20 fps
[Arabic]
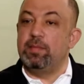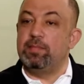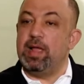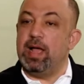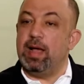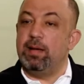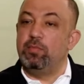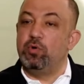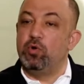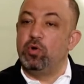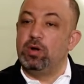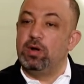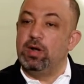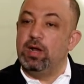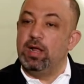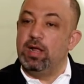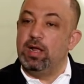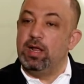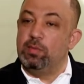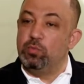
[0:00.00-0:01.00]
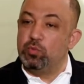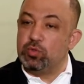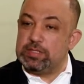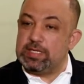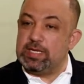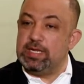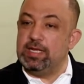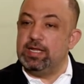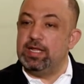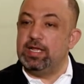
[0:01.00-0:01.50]
بيعملوا
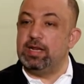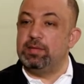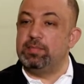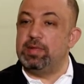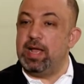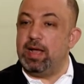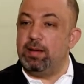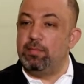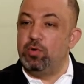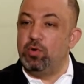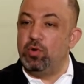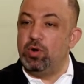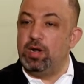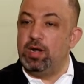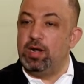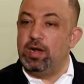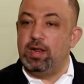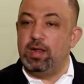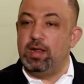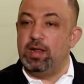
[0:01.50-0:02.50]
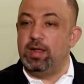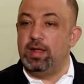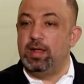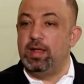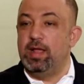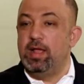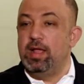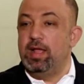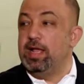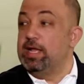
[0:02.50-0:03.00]
الموسلين بيعملوا
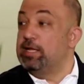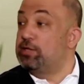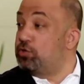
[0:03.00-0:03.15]
وفيك